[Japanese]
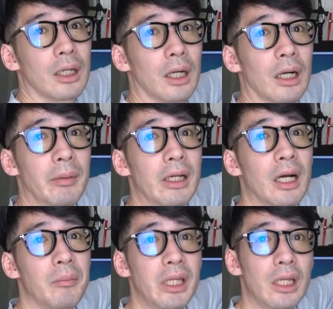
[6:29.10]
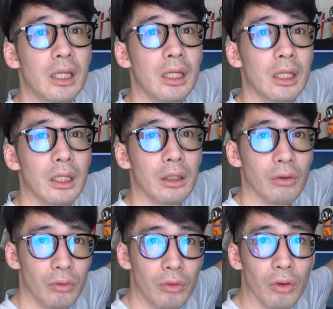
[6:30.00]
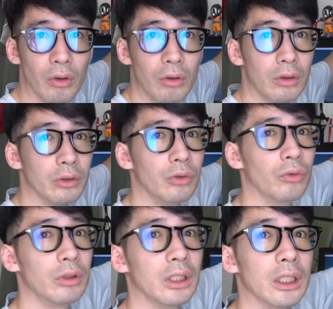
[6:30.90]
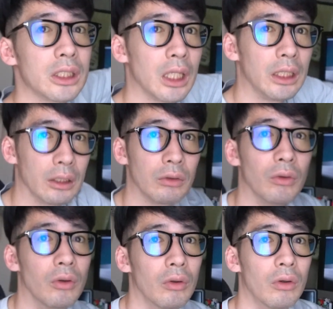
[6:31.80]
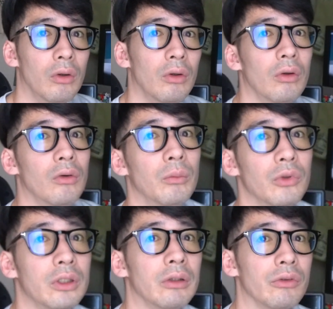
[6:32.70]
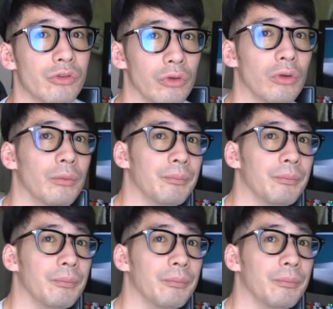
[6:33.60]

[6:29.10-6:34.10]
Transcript: 壁紙をどうにかしたいなと思ってるんですよ